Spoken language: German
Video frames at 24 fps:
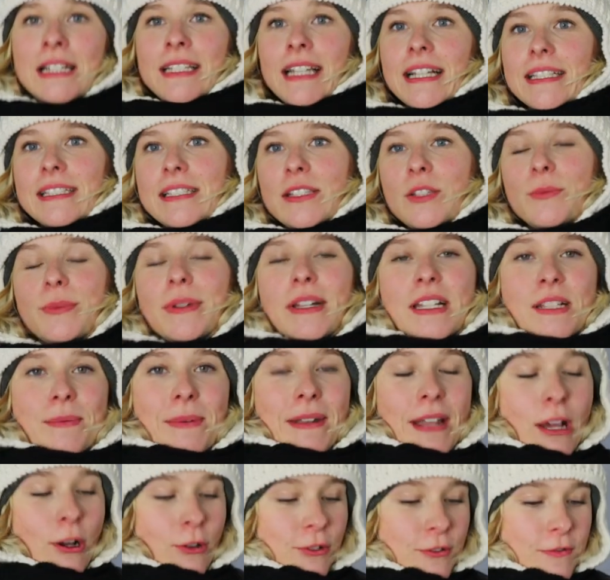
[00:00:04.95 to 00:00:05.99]
Das ist übrigens
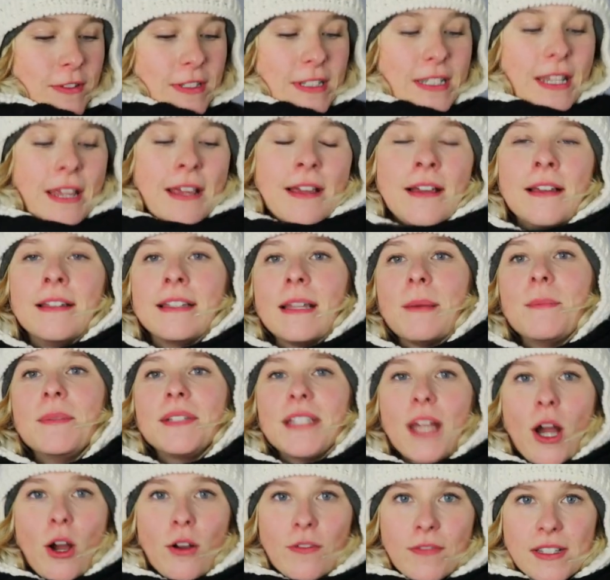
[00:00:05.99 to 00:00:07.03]
mein Outfit,
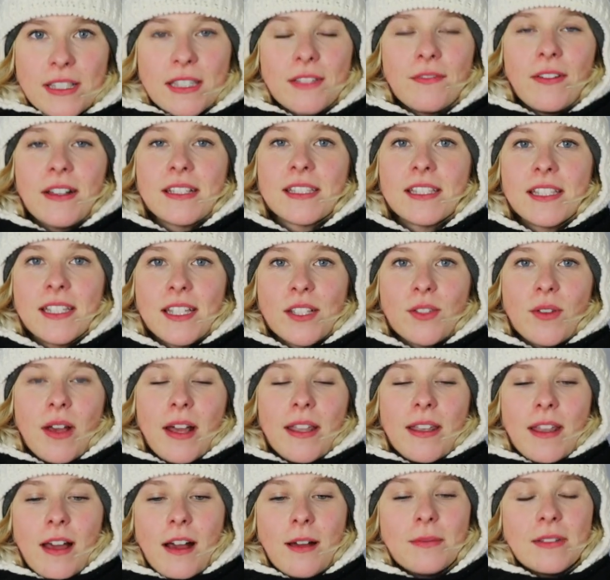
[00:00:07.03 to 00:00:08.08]
damit ihr auch wisst, was ich hier so
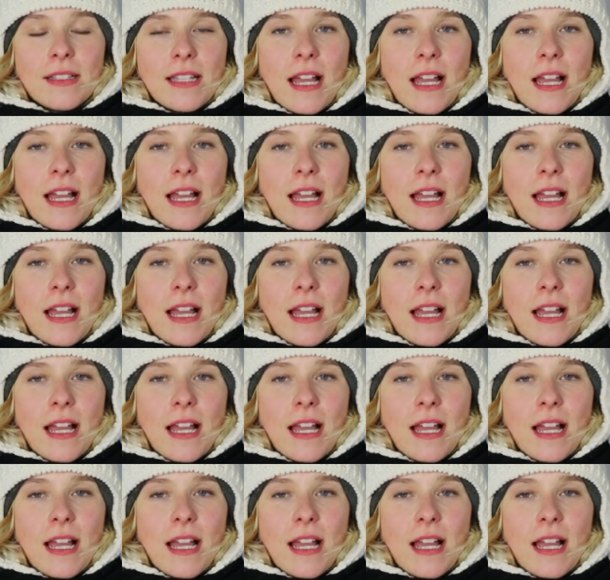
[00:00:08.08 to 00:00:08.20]
anhabe.